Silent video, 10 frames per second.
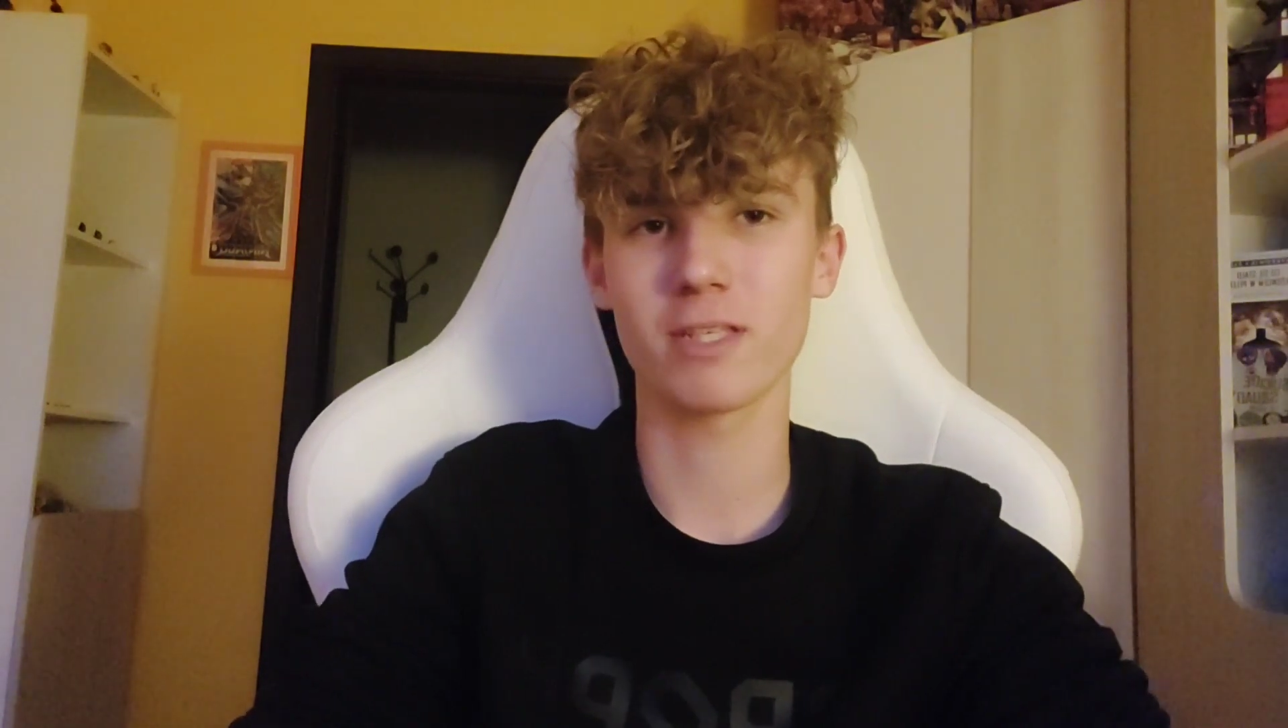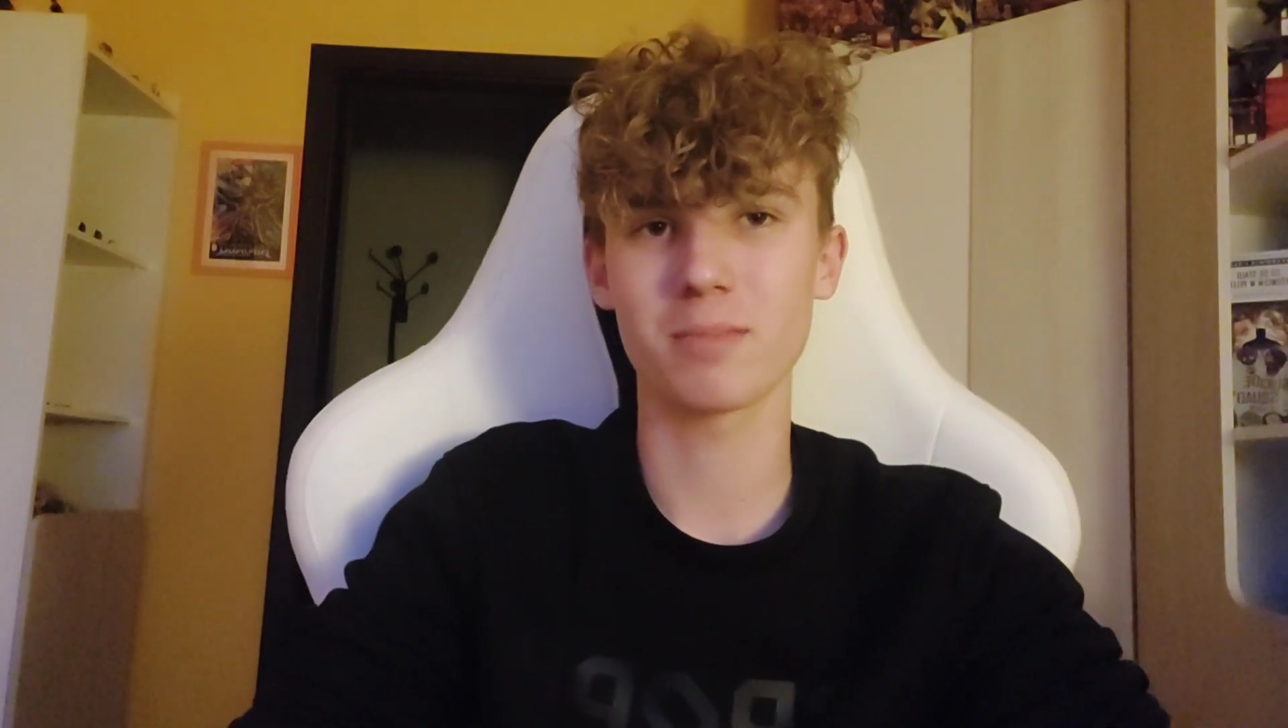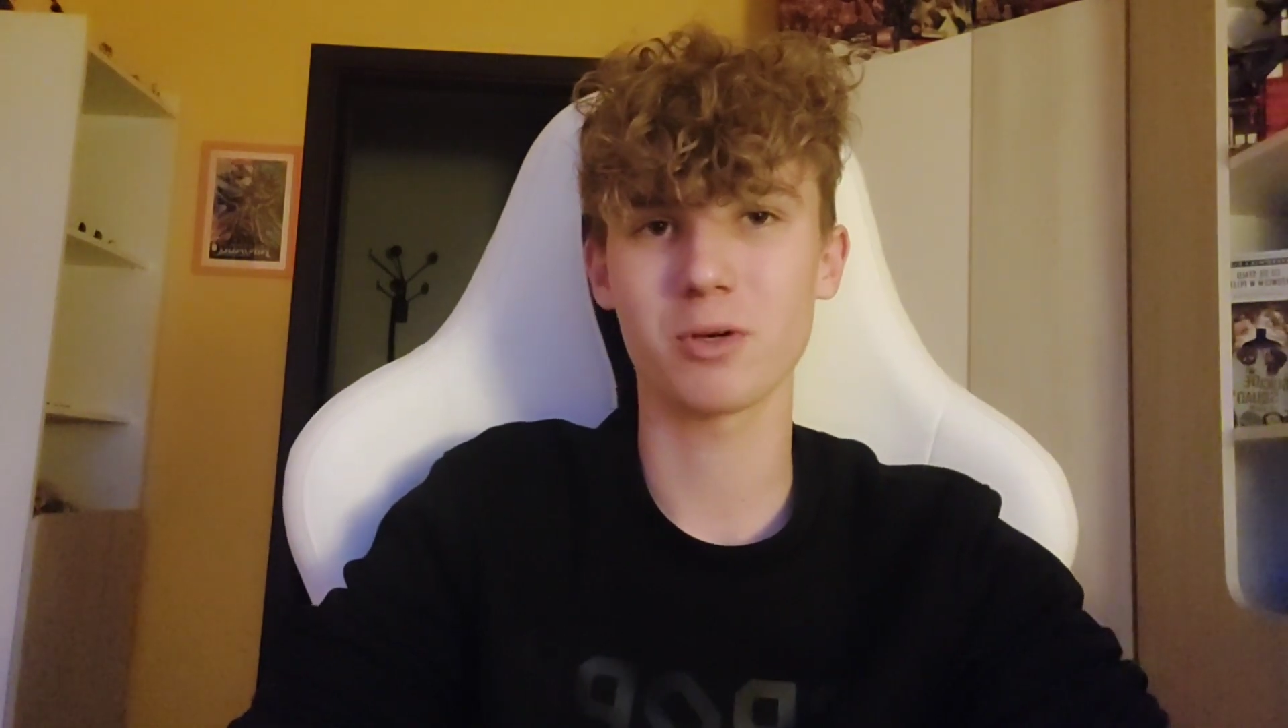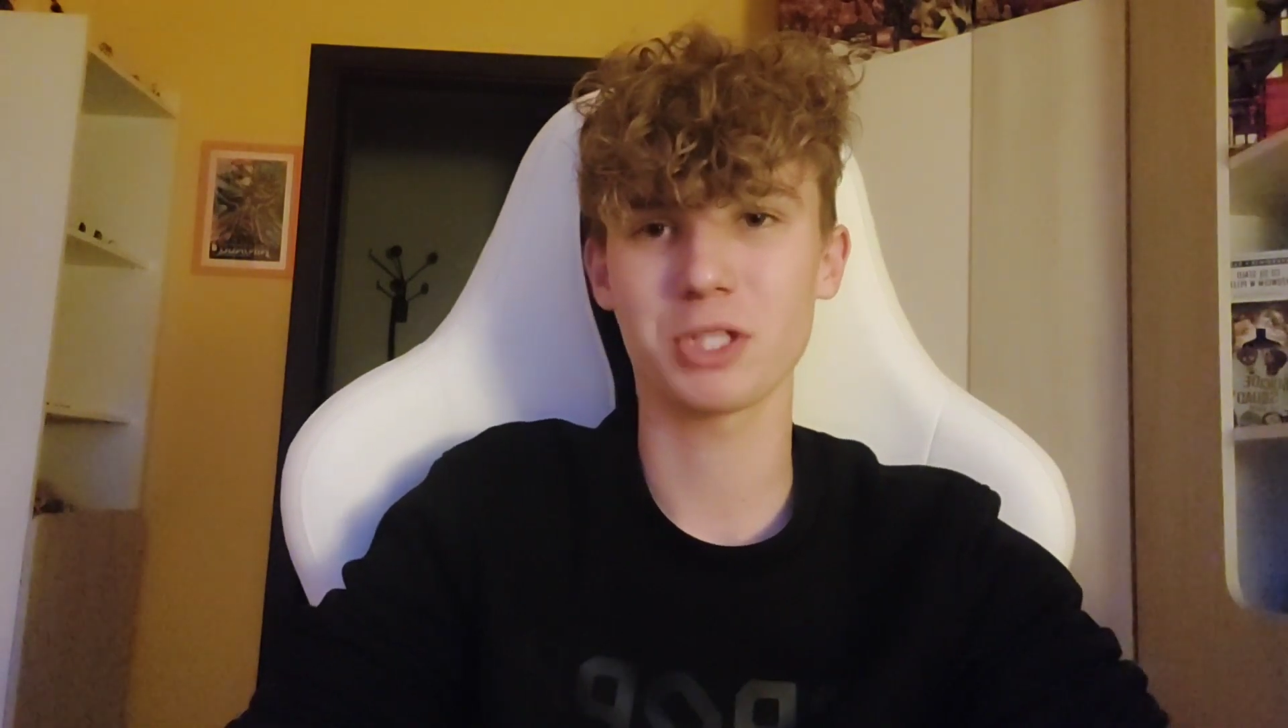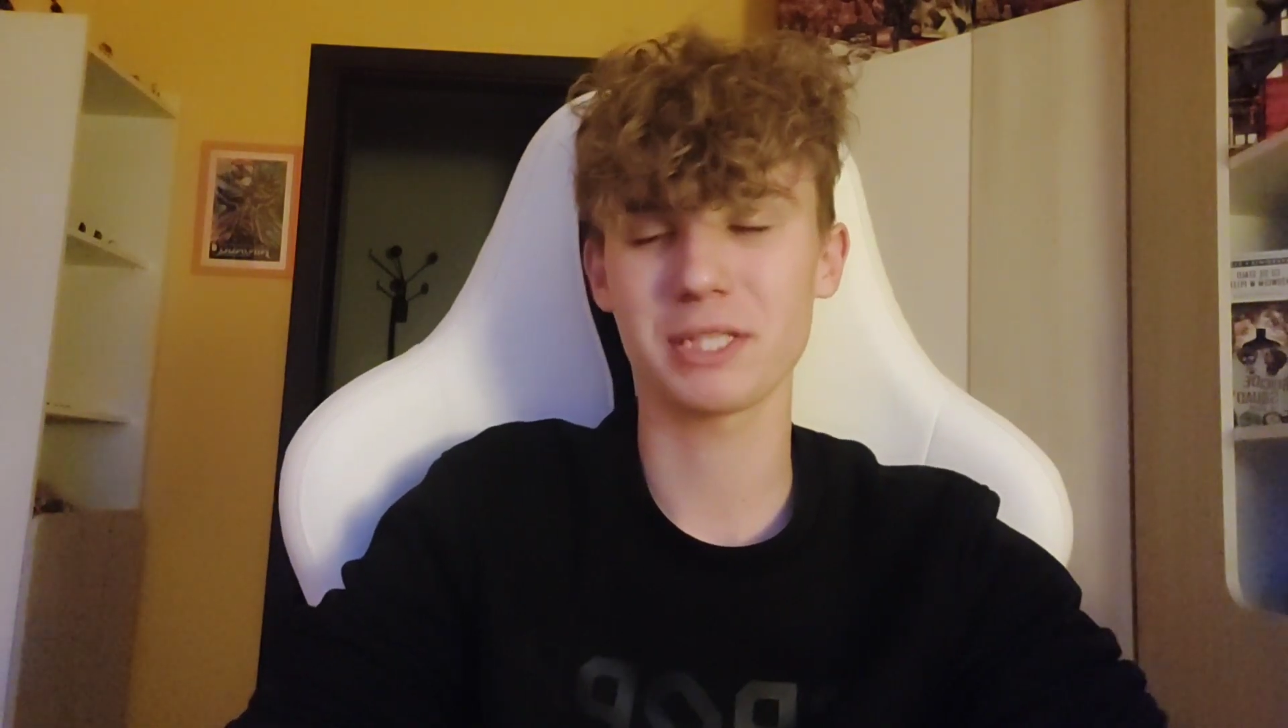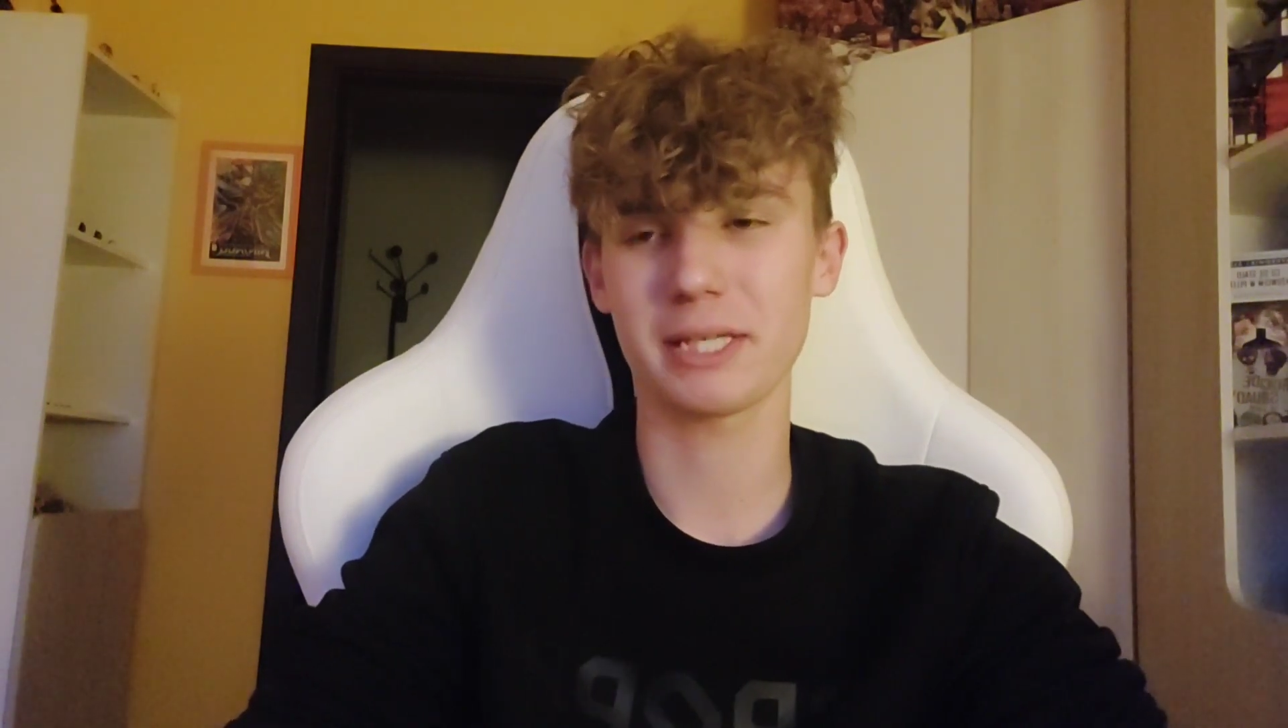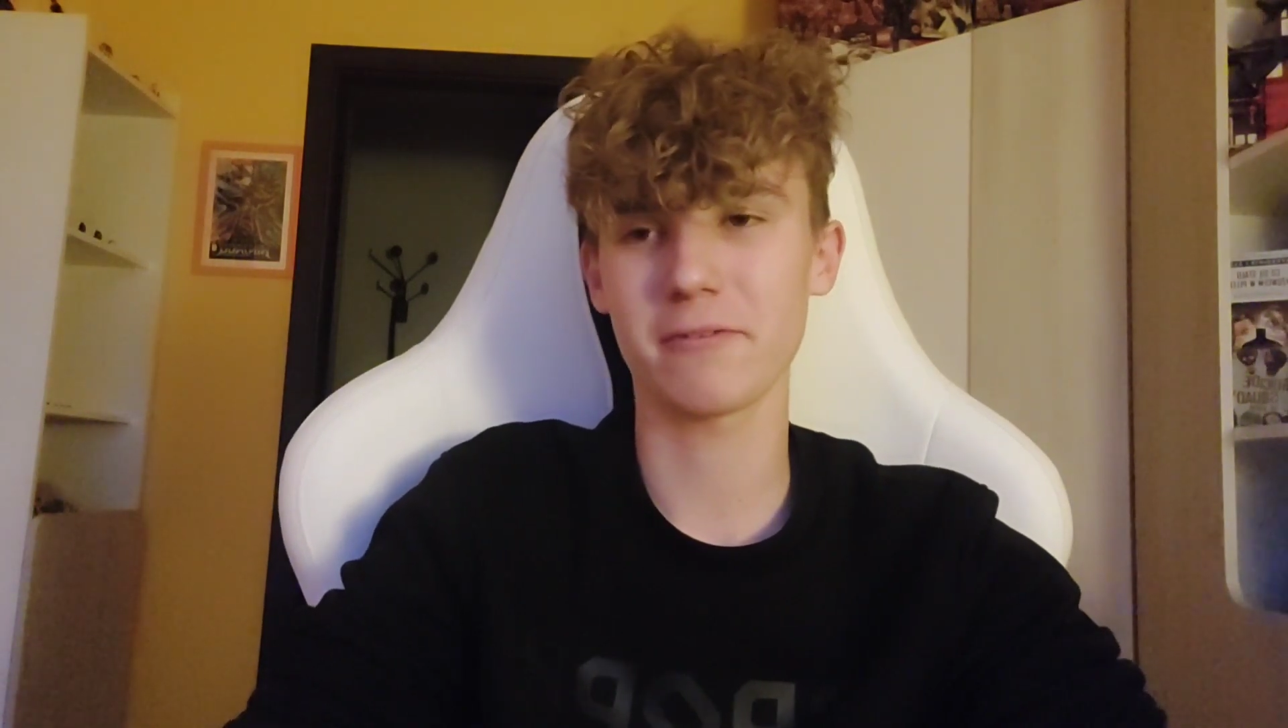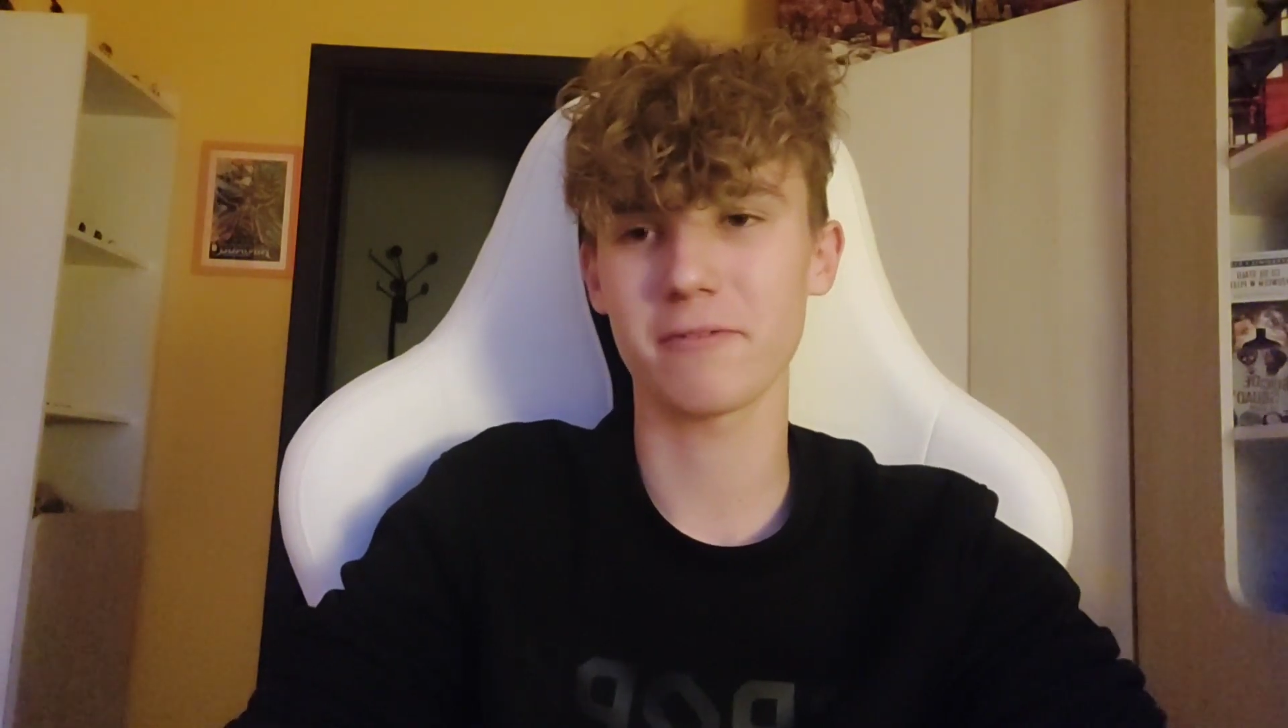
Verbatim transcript: więc było to całkiem